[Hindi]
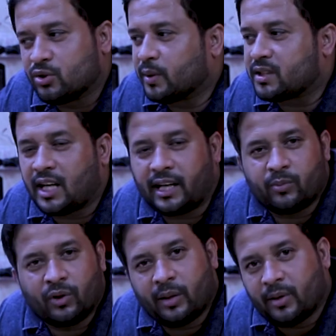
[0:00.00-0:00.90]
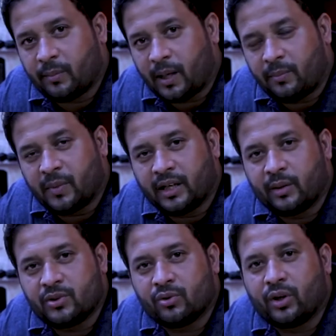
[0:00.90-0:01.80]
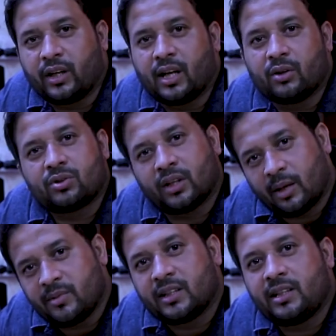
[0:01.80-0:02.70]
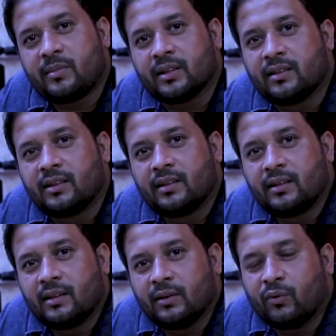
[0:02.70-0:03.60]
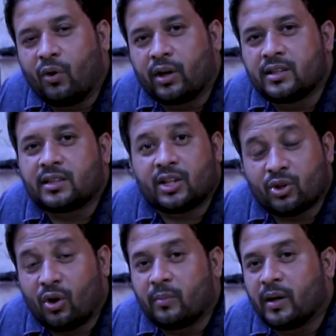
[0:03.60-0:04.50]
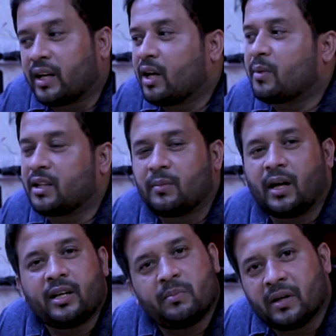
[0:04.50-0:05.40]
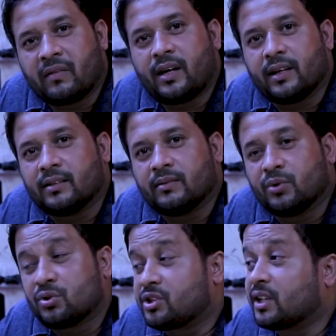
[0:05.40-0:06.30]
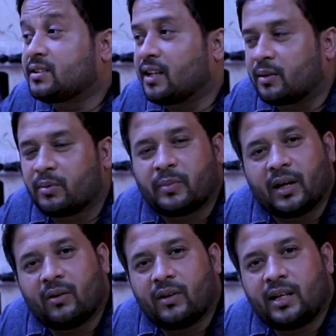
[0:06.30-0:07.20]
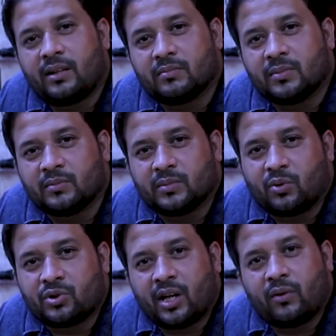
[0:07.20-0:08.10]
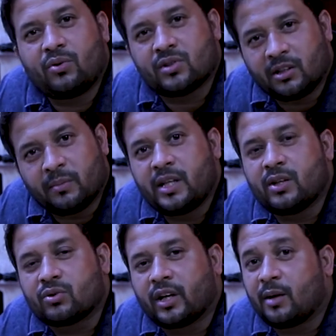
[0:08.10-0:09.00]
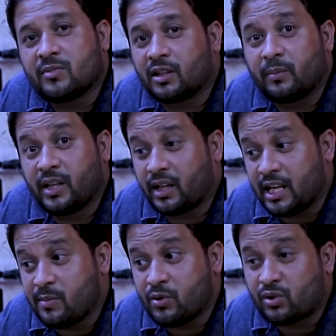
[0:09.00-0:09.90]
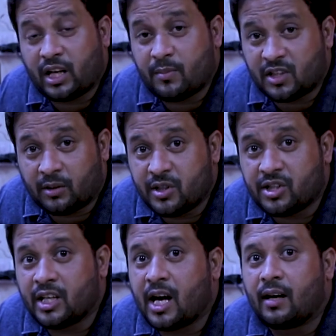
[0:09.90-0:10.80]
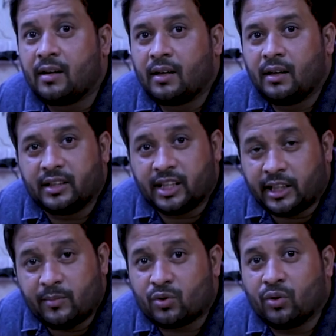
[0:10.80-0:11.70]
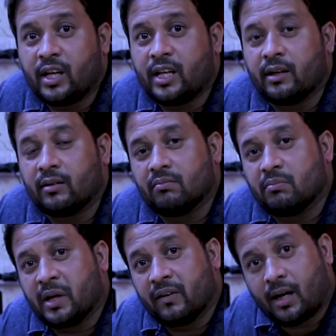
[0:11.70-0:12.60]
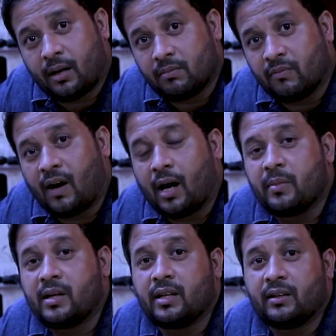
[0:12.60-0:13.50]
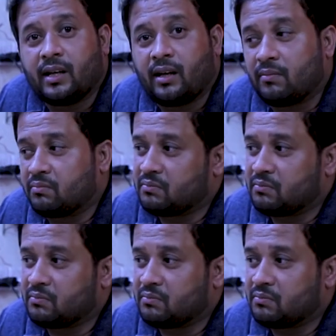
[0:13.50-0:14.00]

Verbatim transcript: कि जो बच्चा आगे बोल रहा है मेरा बाप मर गया मुझे रोटी खिला दो उसका नाम यतीम है वो औरत जिसका शोहर मर गया मदद मांग रही बेवा है वो जो शख्स सड़क पे पड़ा हुआ है कुचला वो ज़ख्मी है उसका नाम ज़ख्मी है कहीं भी उसका नाम ज़ख्मी शिया यतीम सुन्नी बेवा वहाबी या